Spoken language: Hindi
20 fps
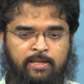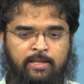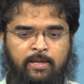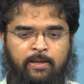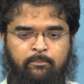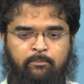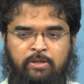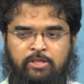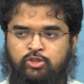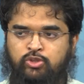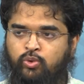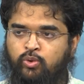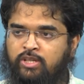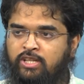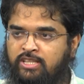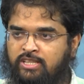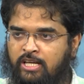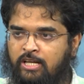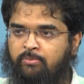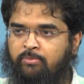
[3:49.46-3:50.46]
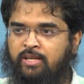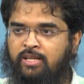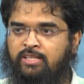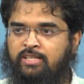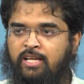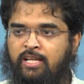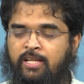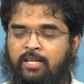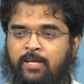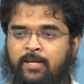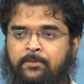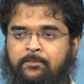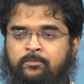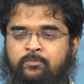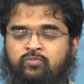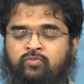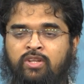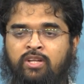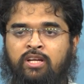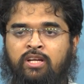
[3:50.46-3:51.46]
कि बच्चों की तरबियत के लिए
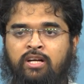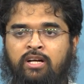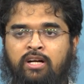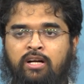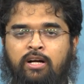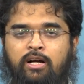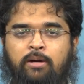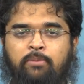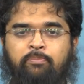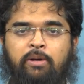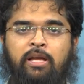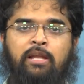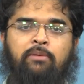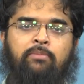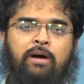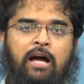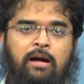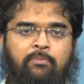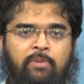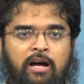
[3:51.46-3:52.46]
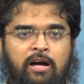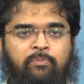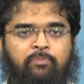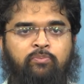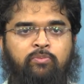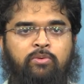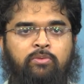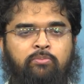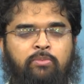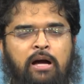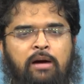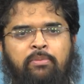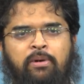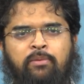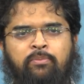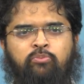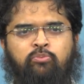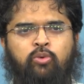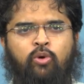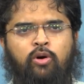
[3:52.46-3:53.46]
पहले माँ बाप माँ
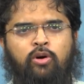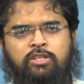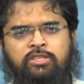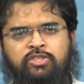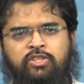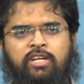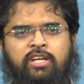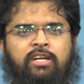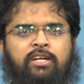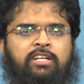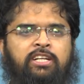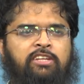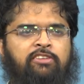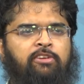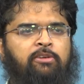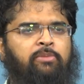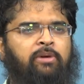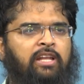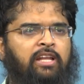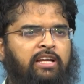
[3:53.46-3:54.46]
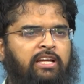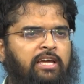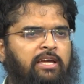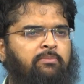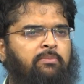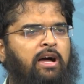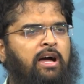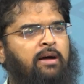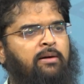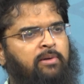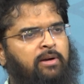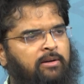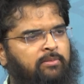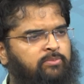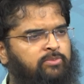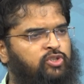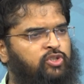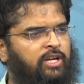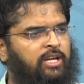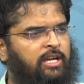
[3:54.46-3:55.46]
बाप बहुत जो है टीवी में लग गए माँ
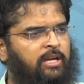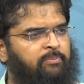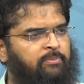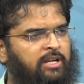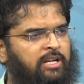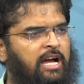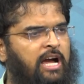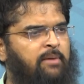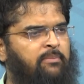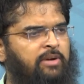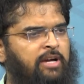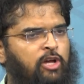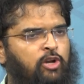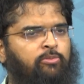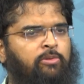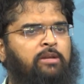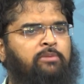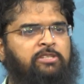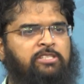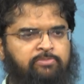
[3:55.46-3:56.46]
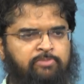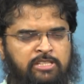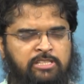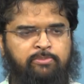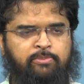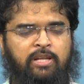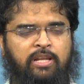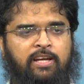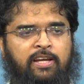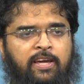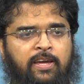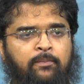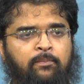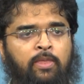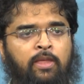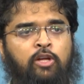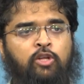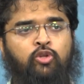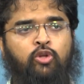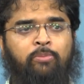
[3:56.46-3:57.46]
बाप जो है अपने काम कारोबार बिजनेस में लग गए
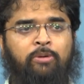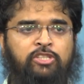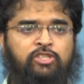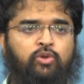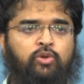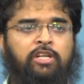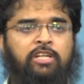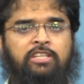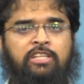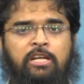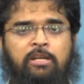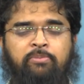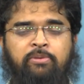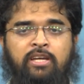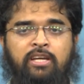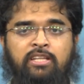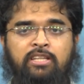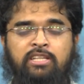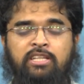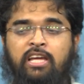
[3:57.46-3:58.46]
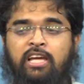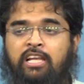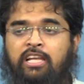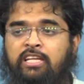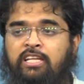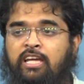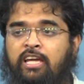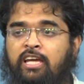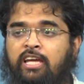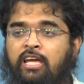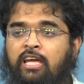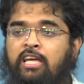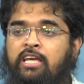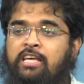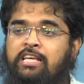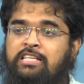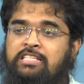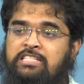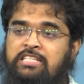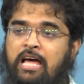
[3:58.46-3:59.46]
तो बच्चों की तरबियत के लिए
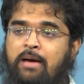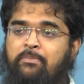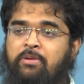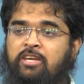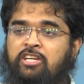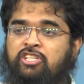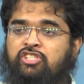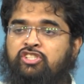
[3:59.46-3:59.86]
इस्लामिक